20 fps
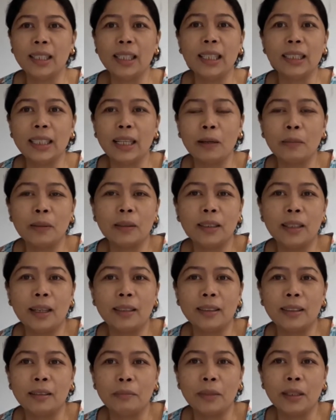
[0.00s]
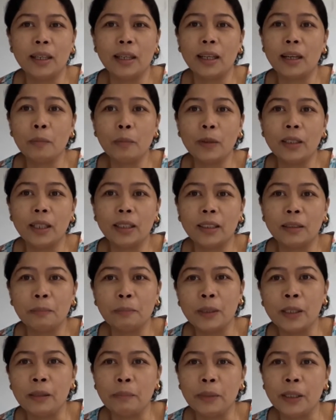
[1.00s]
tinatawag nating mga kapwa nating
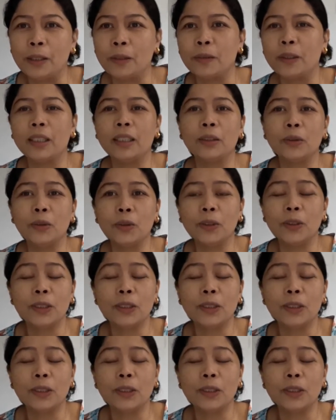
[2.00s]
Pilipino, eh,